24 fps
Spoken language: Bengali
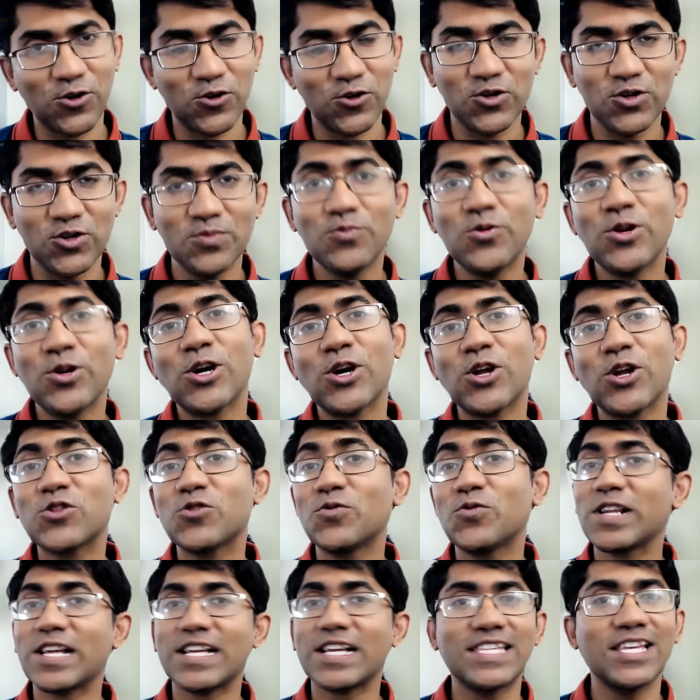করো মনে করো
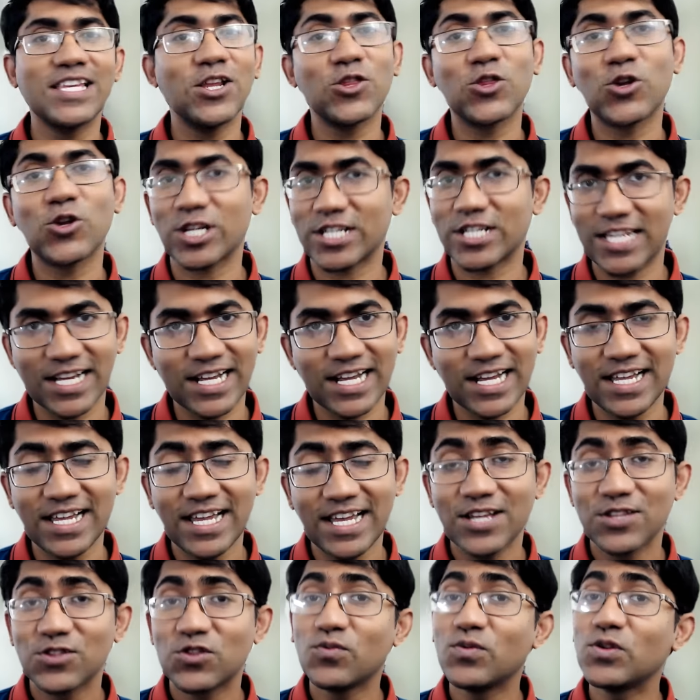তোমার কাছে ছিল দশ টাকা
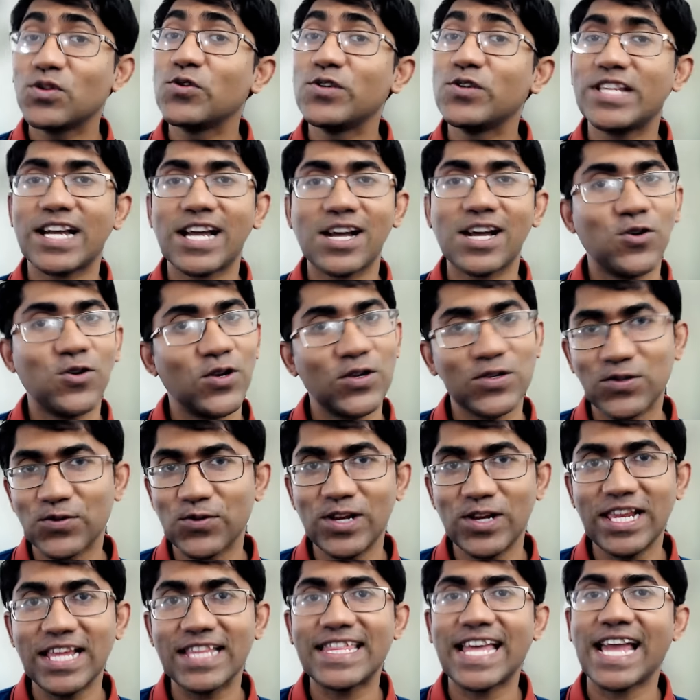তুমি দুই টাকা খরচ
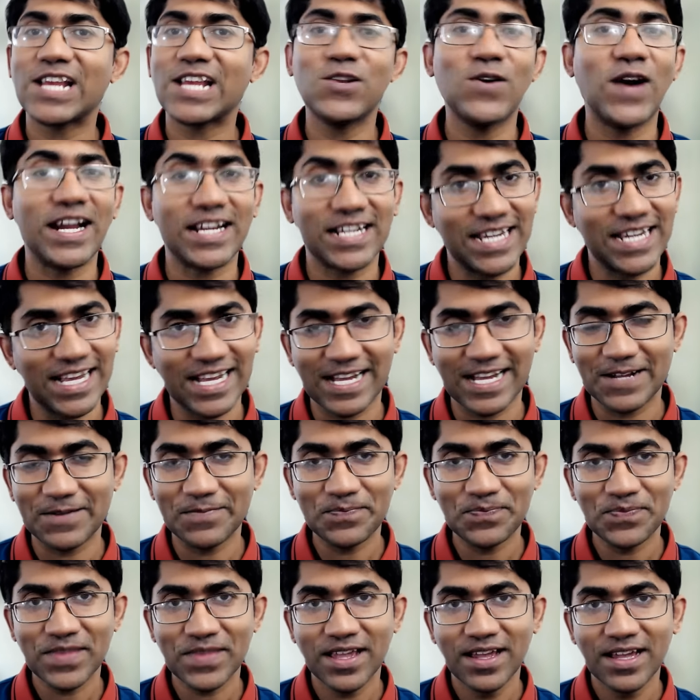করলে থাকলো আট টাকা
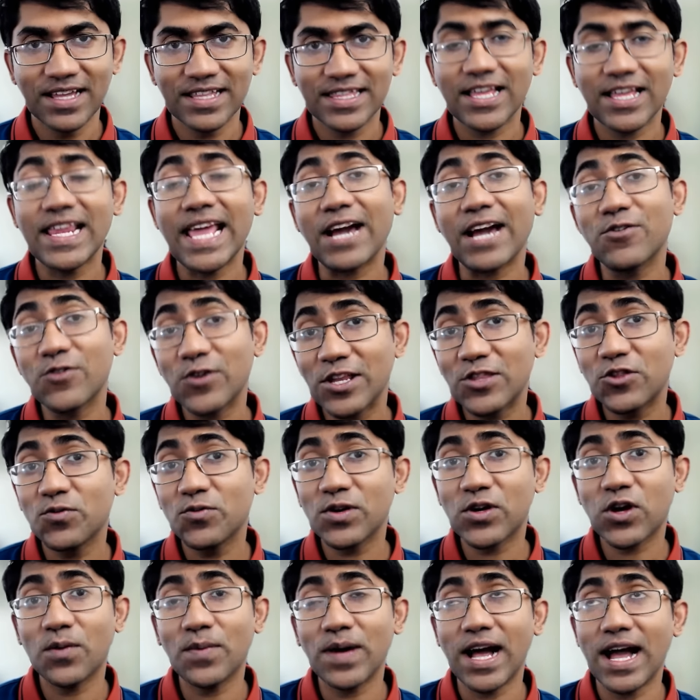তাহলে এখন কি তুমি
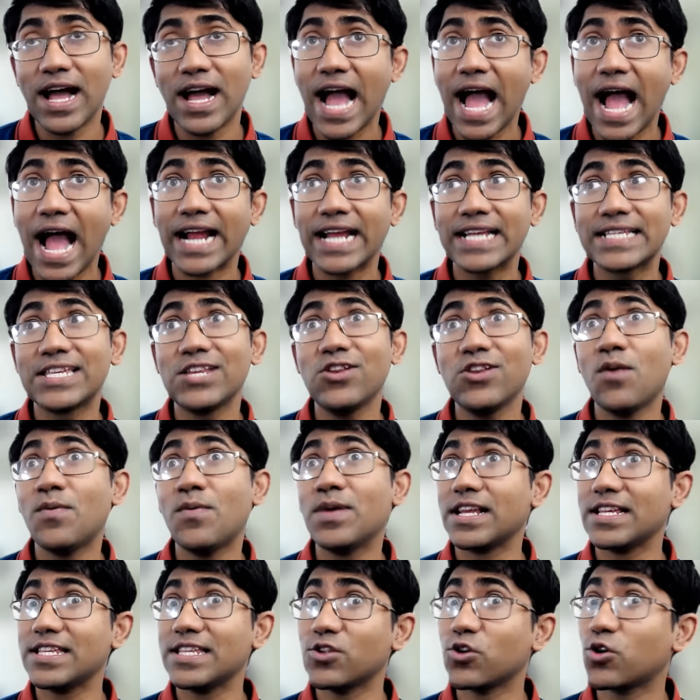কবা আগে ছিল আমার
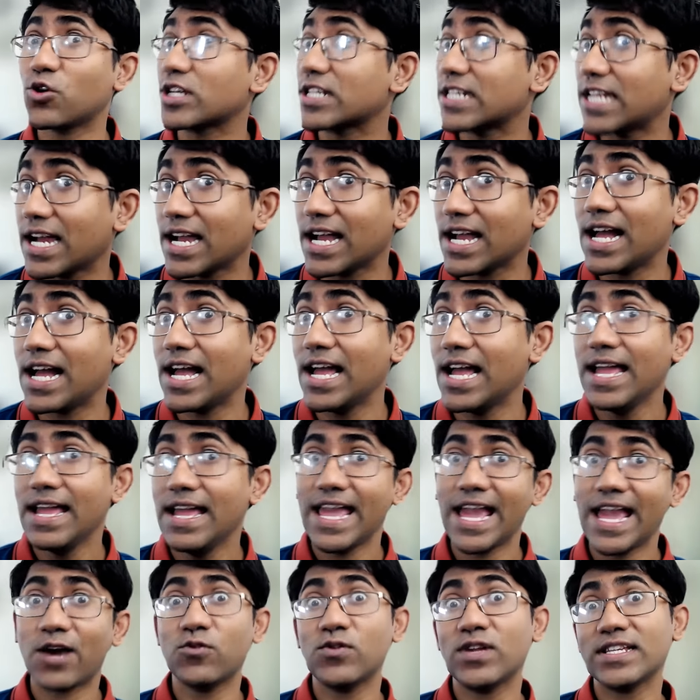কাছে দশ টাকা এখন